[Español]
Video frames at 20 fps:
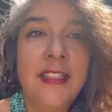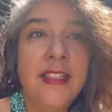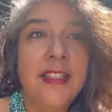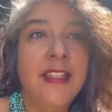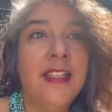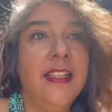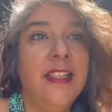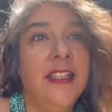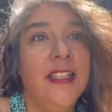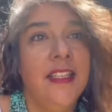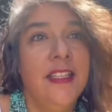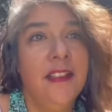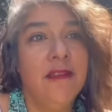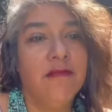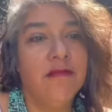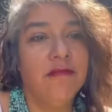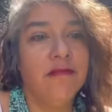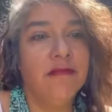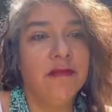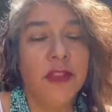y
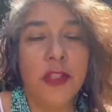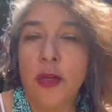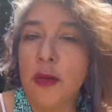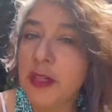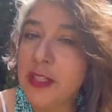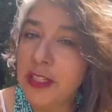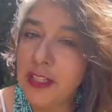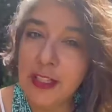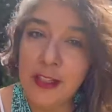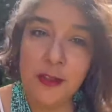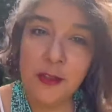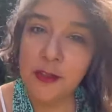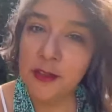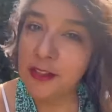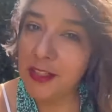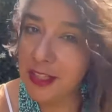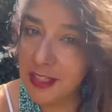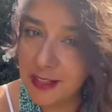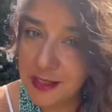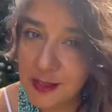no en el
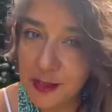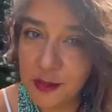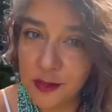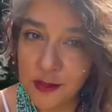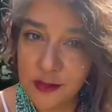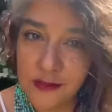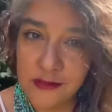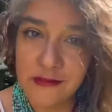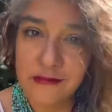contexto,